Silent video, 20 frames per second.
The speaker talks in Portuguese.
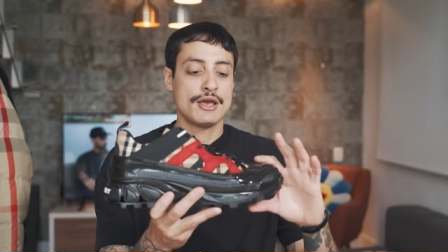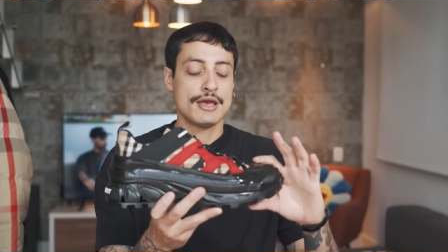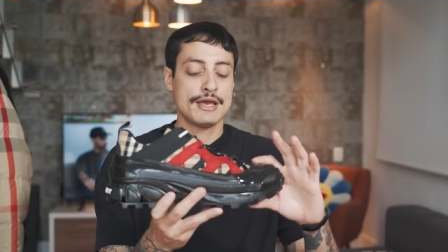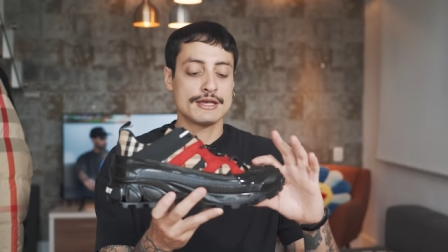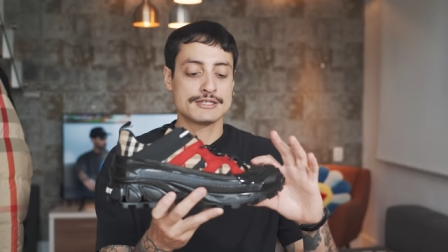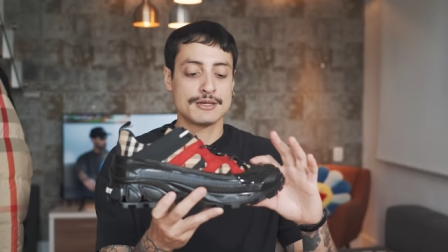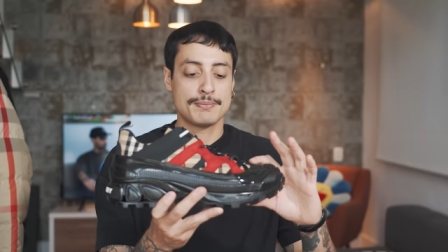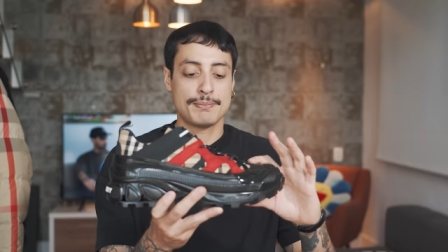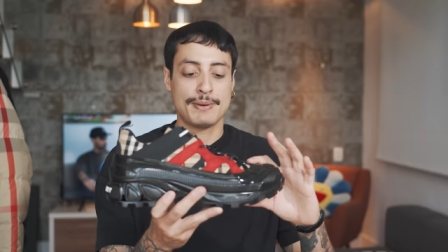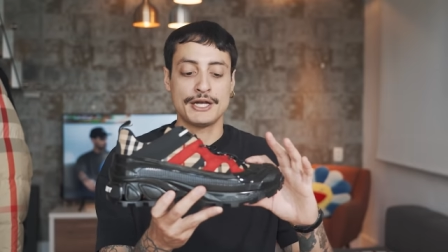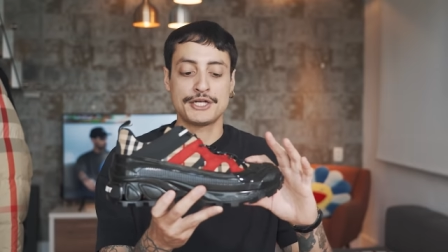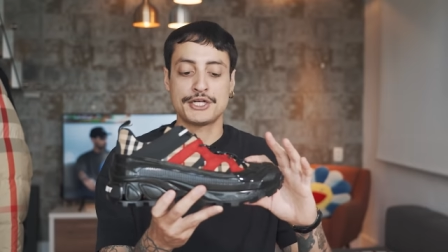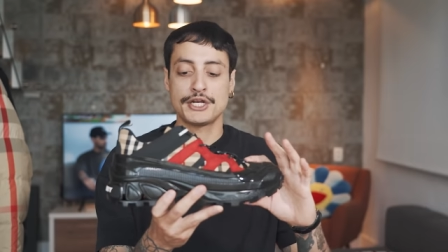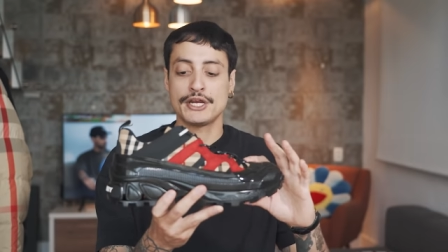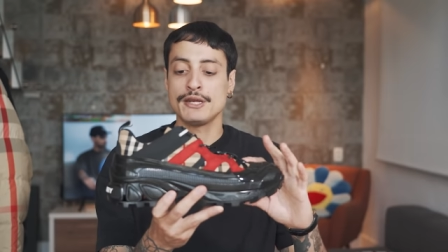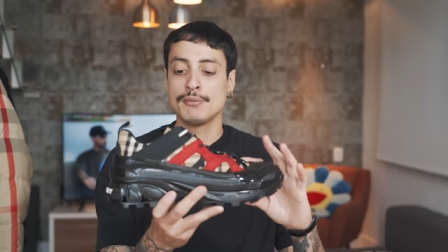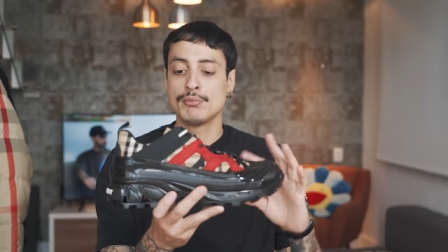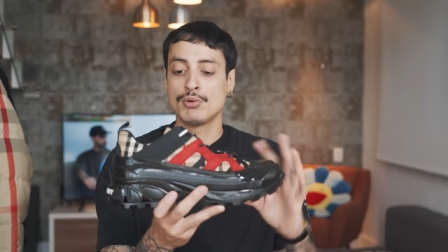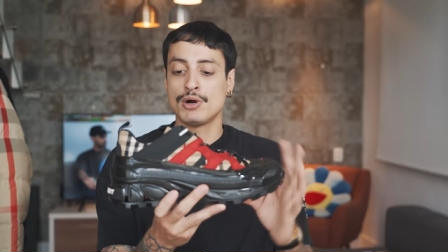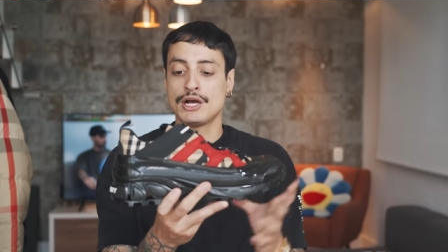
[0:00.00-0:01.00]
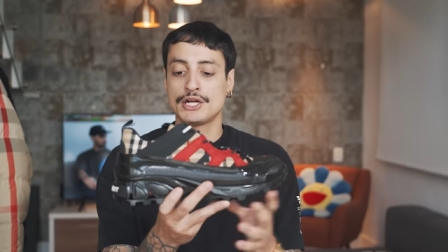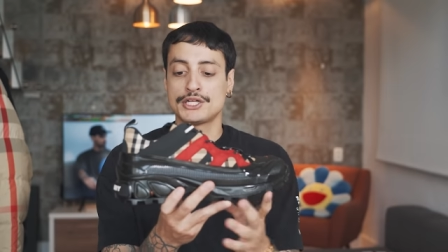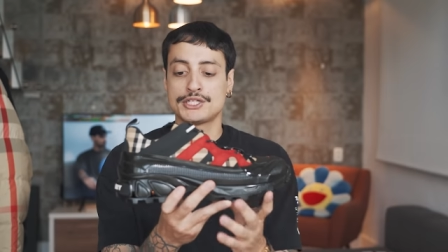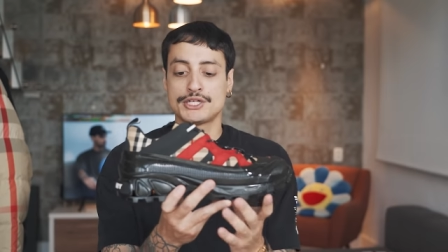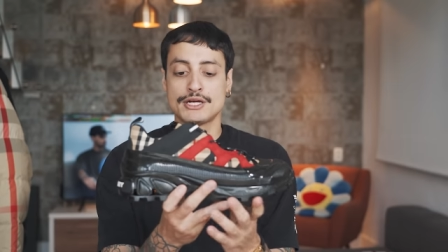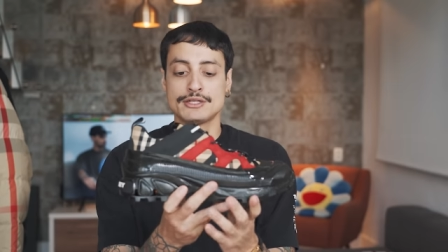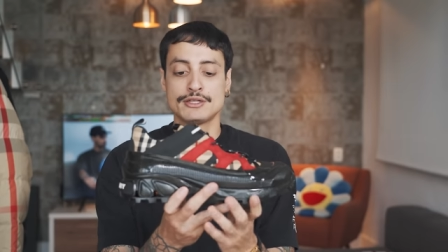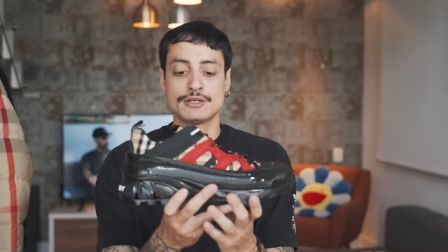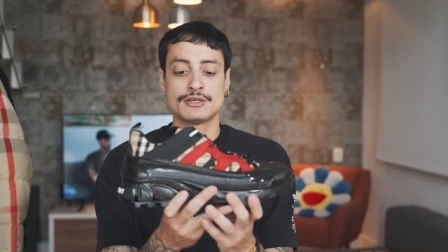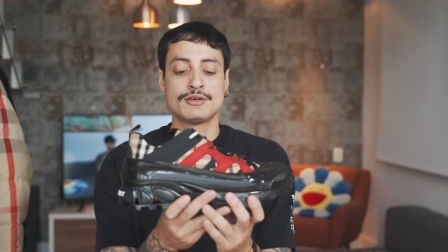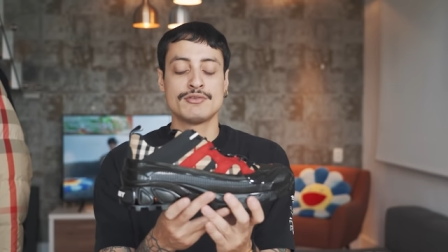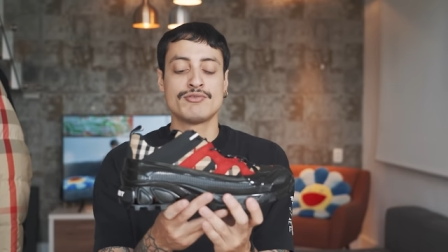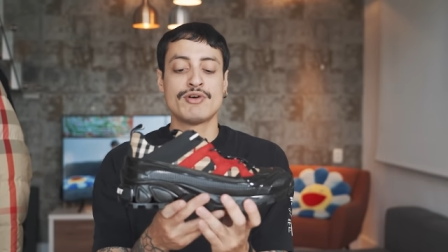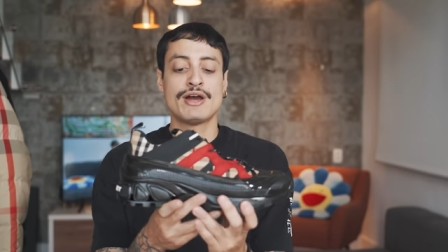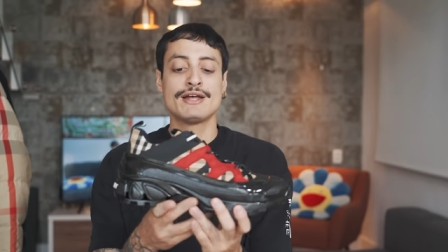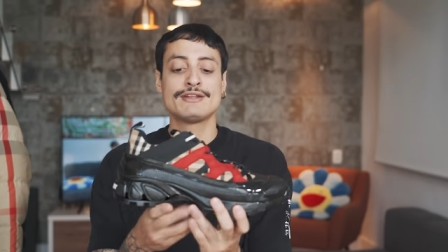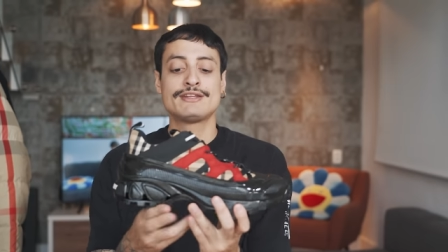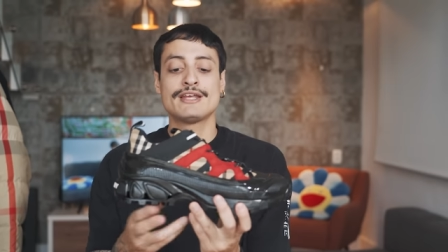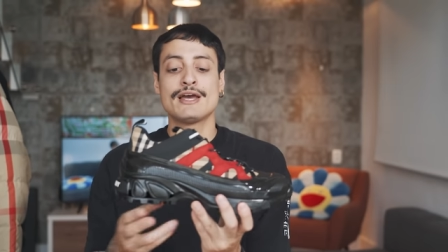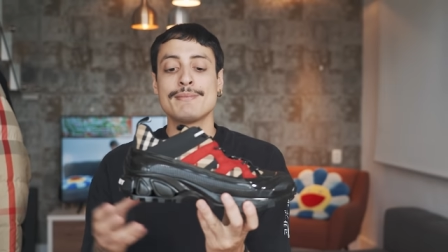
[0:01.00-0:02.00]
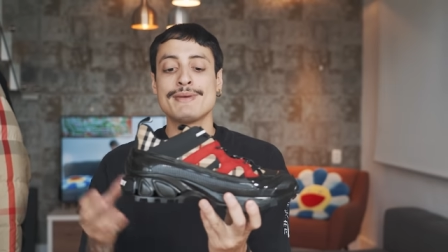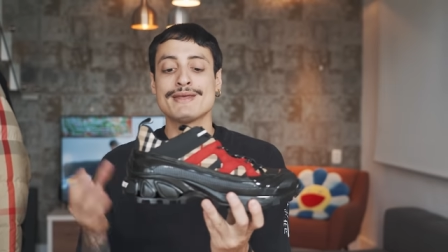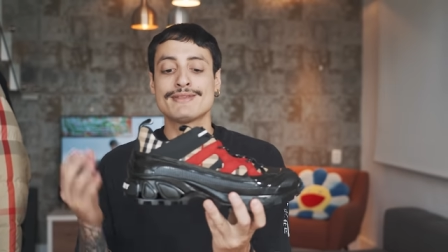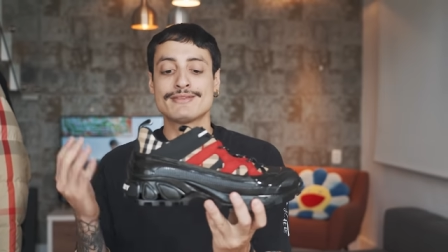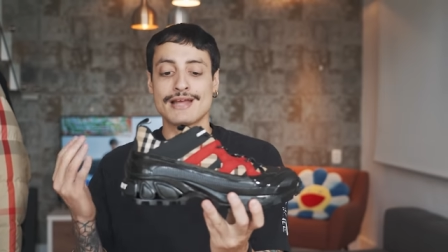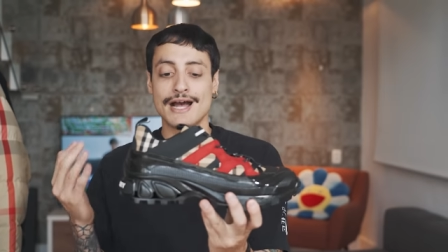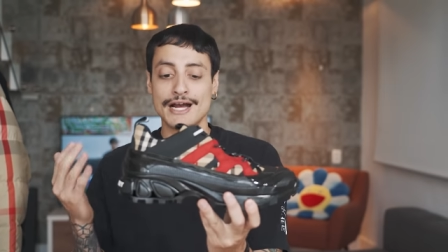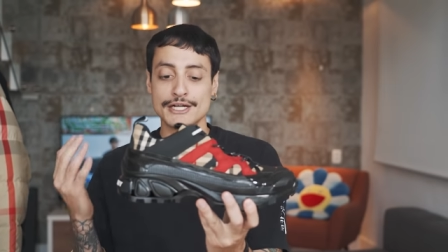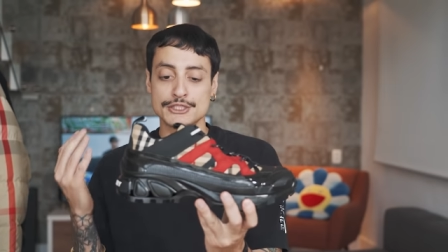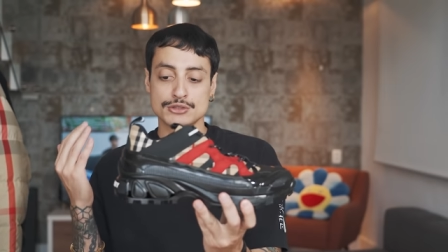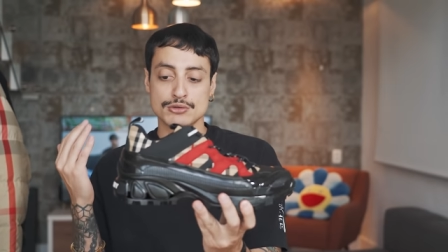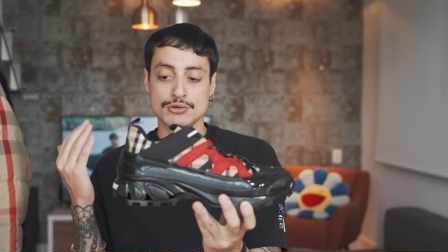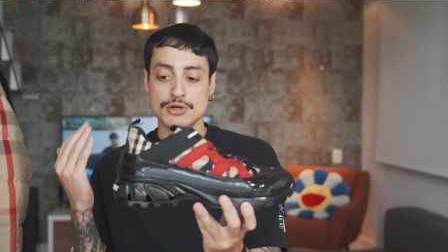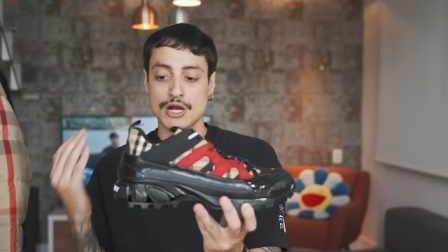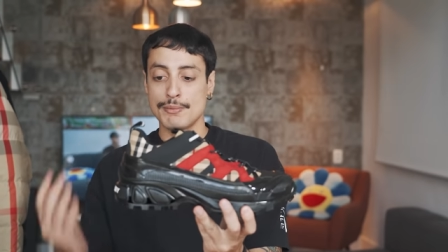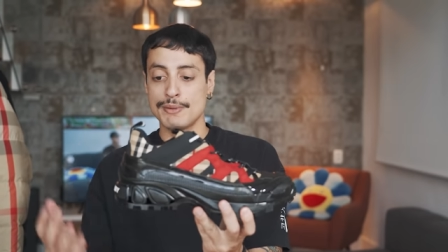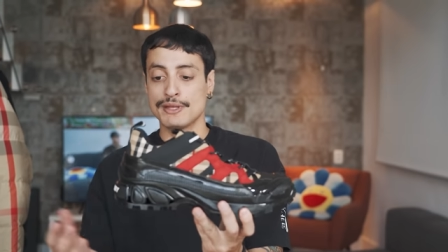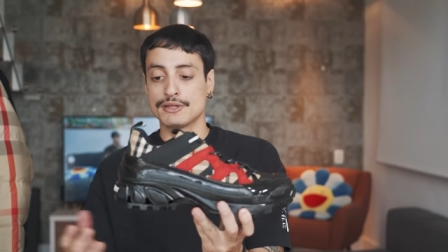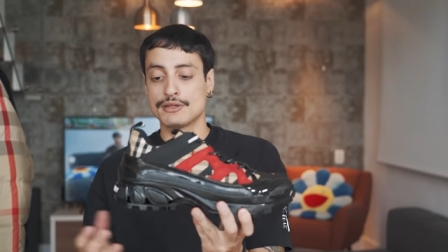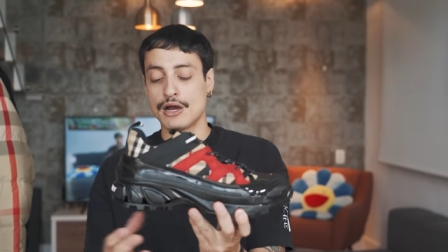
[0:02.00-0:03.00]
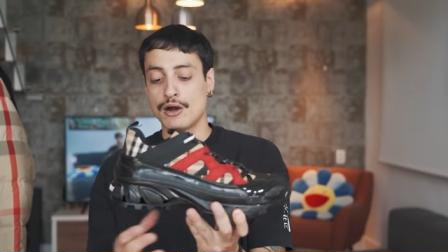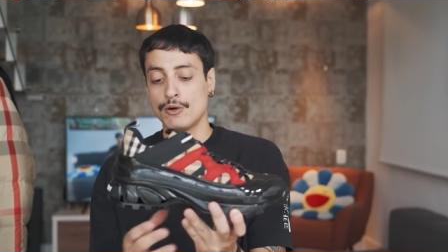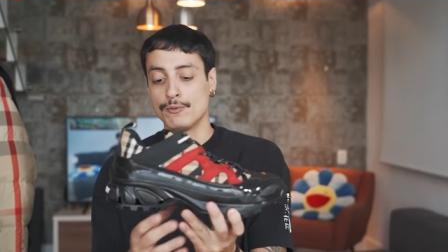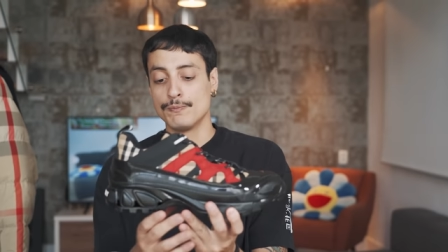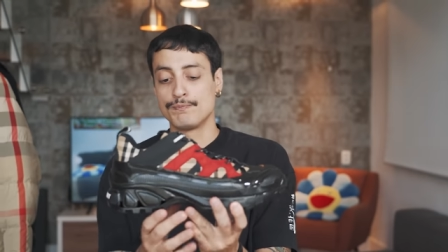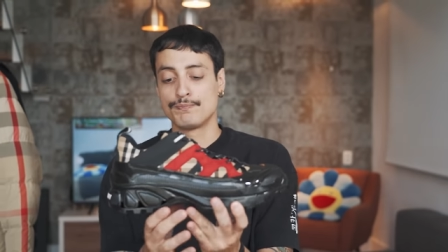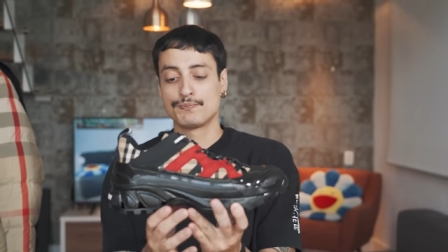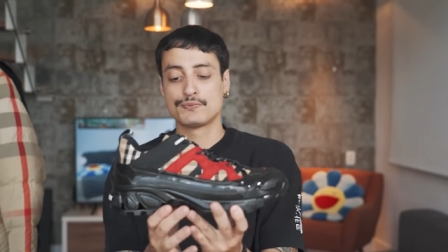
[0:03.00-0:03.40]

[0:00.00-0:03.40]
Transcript: essa parte emborrachada que vai até a metade do cabedal,